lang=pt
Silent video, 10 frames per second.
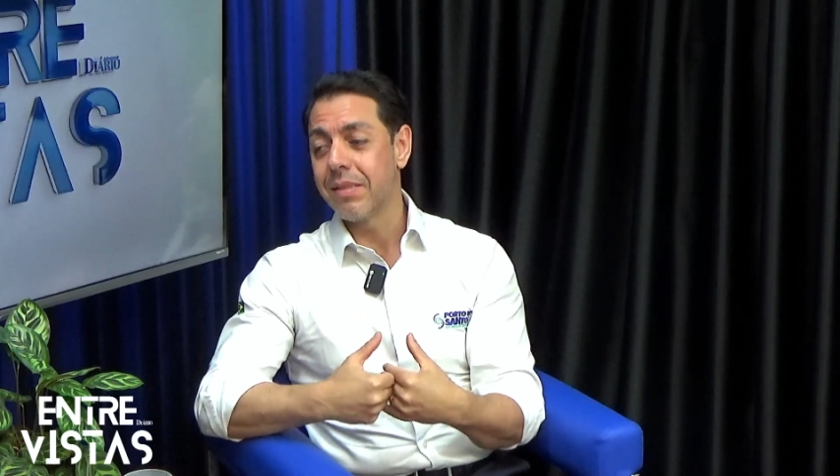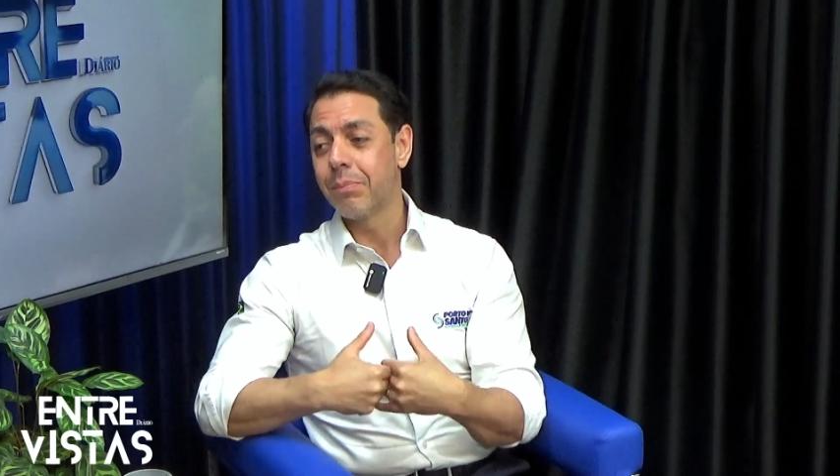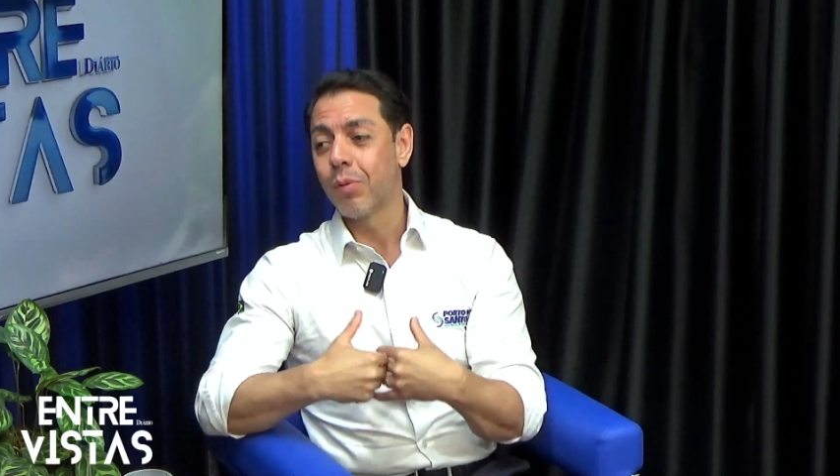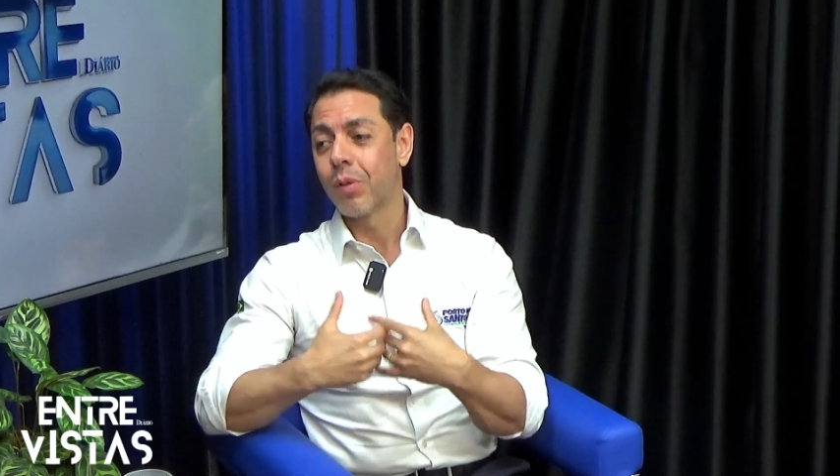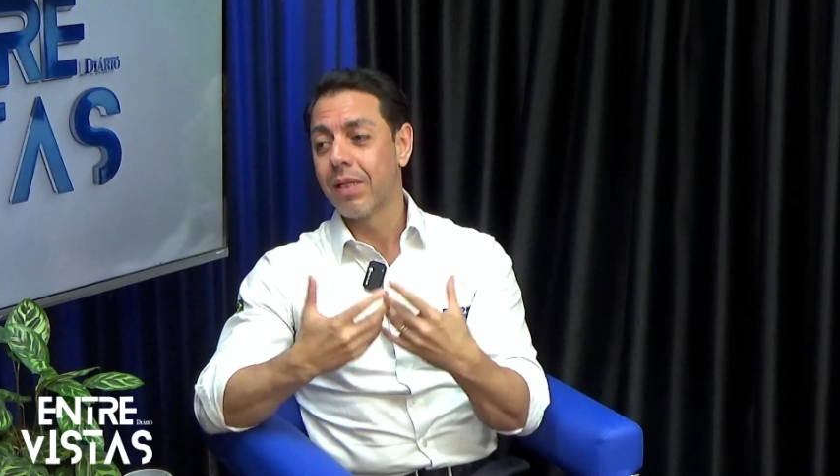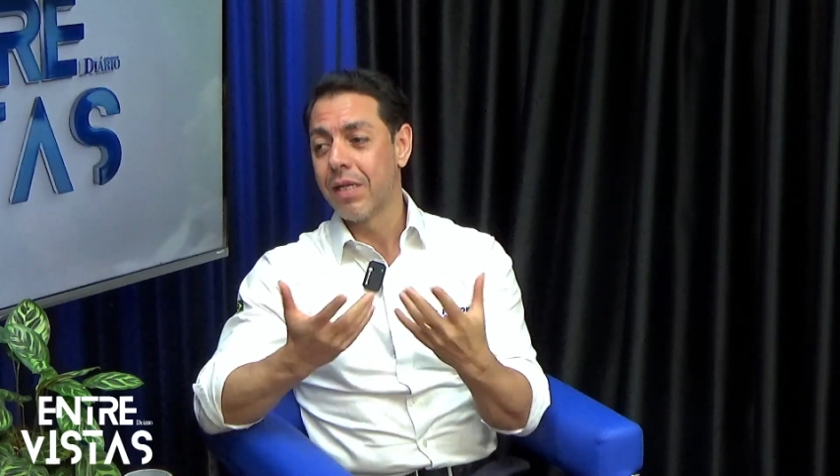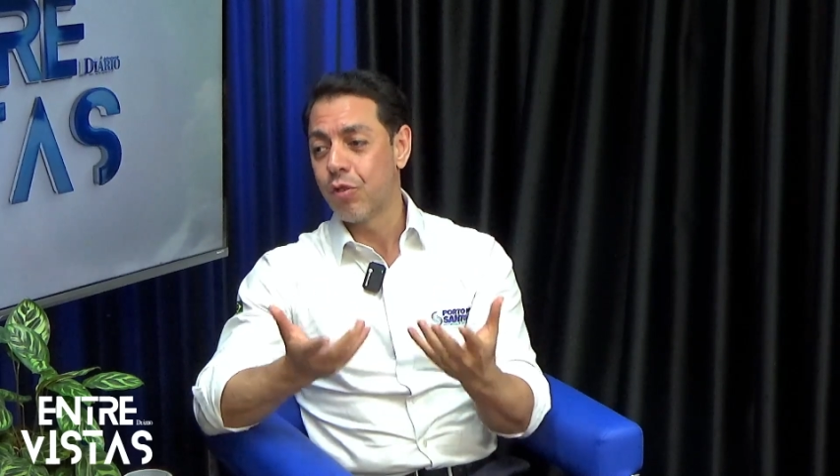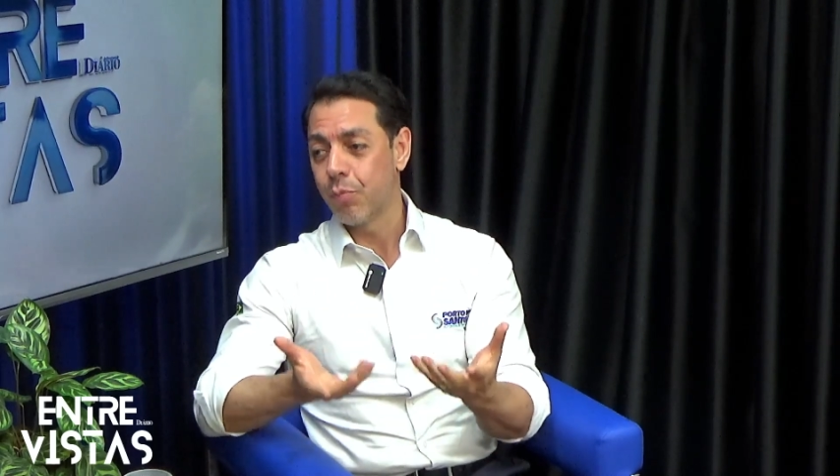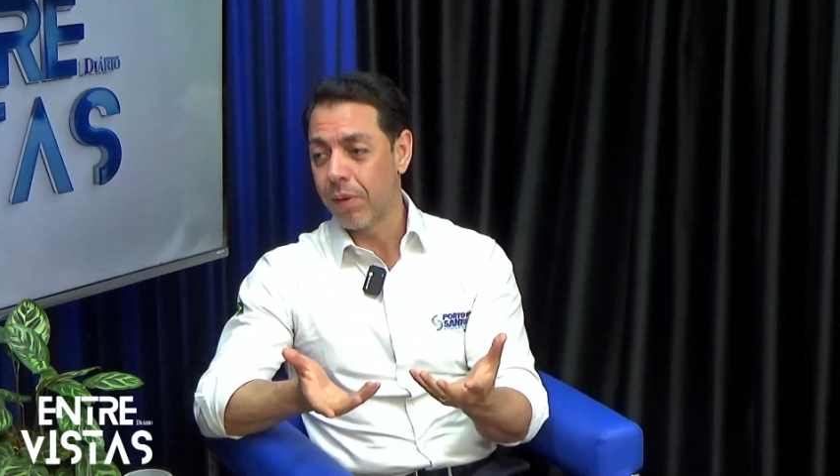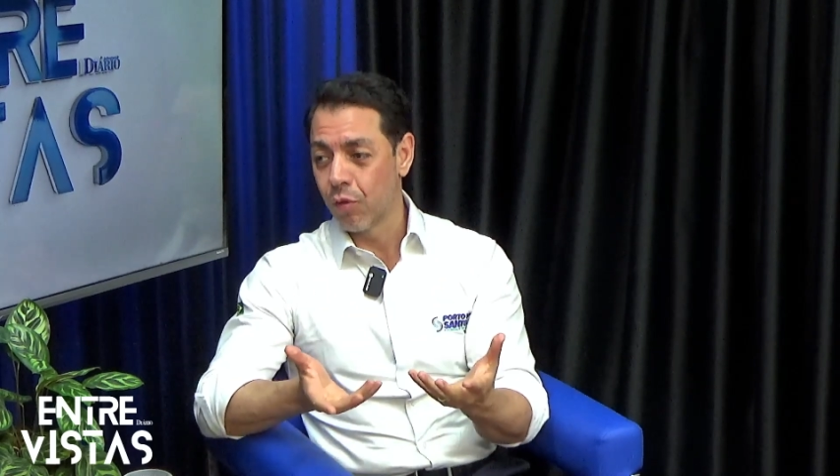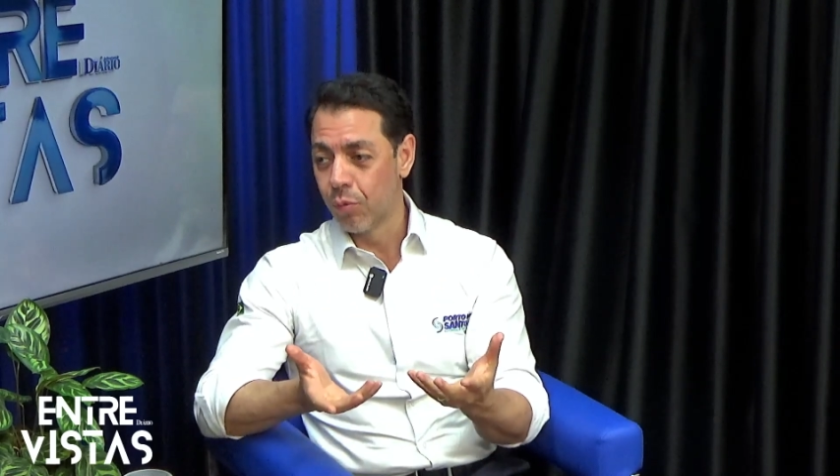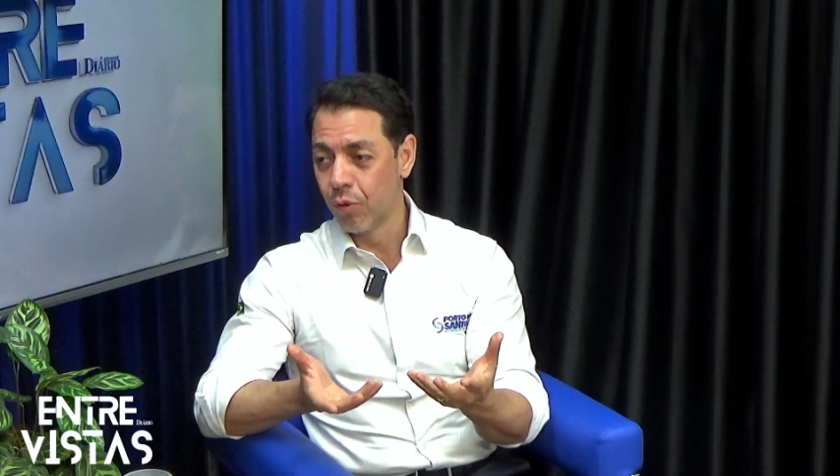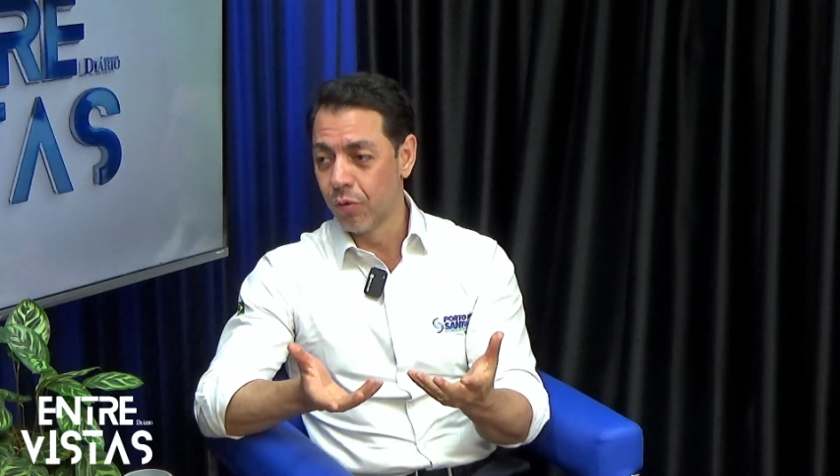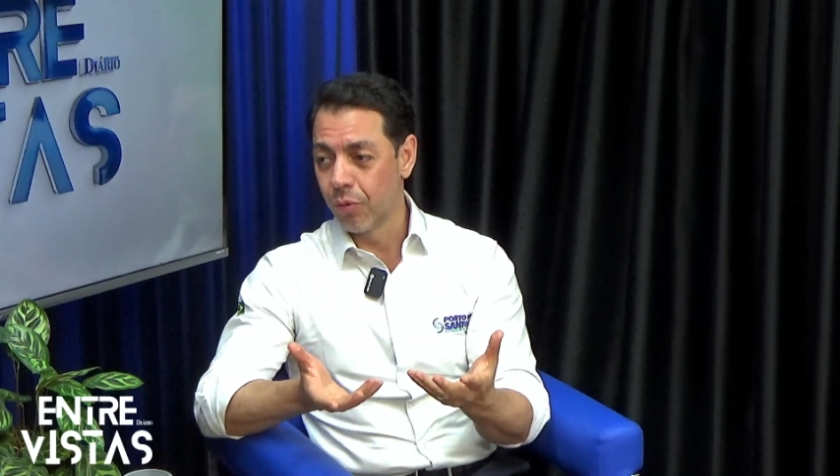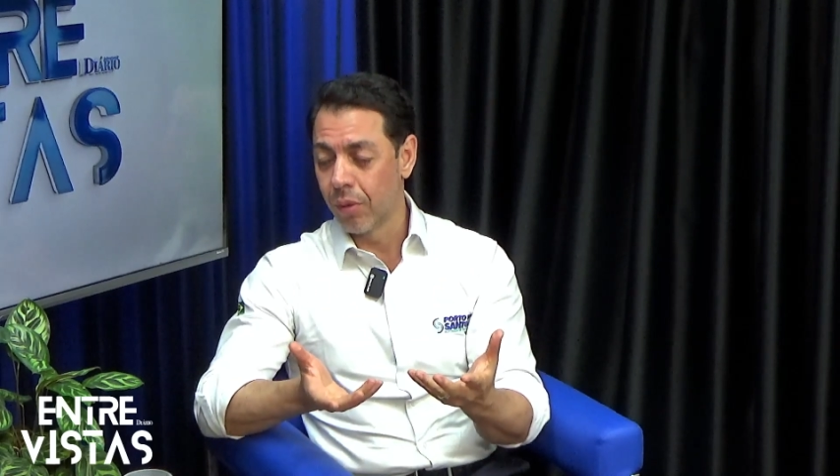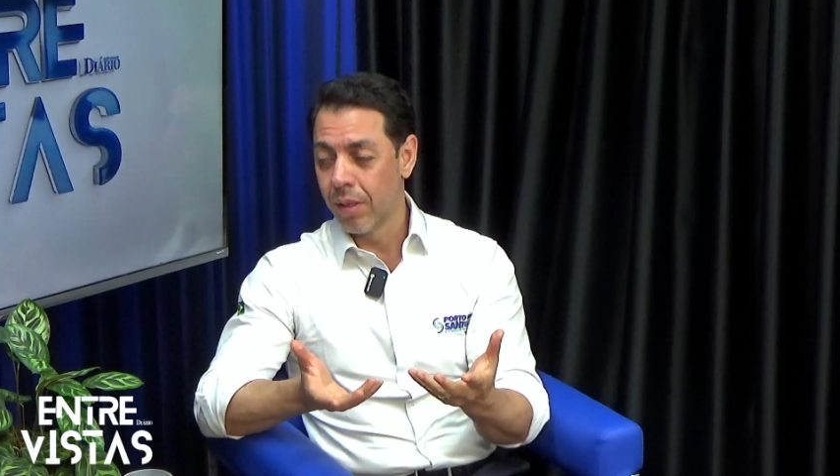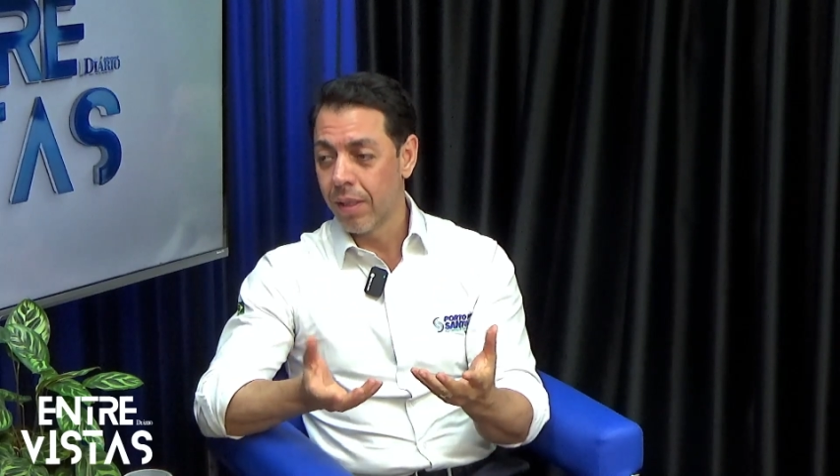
importante para o mundo,